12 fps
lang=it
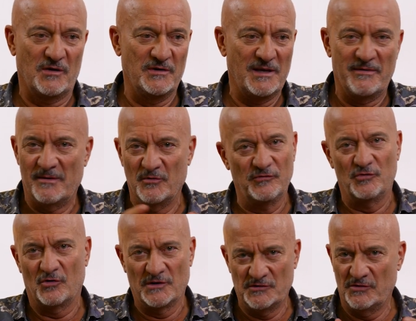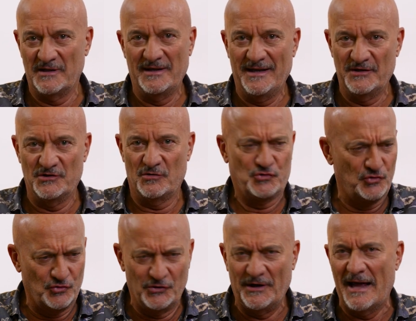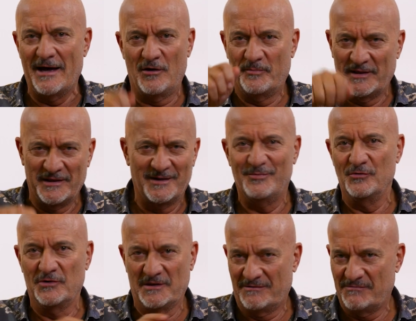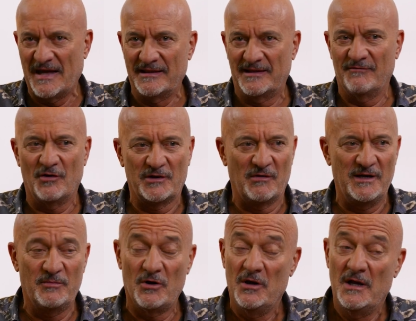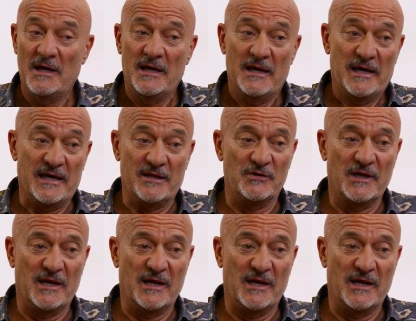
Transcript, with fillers: quindi abbiamo avuto occasione di leggerlo, sottolinearlo, prendere appunti tante volte quel libro e devo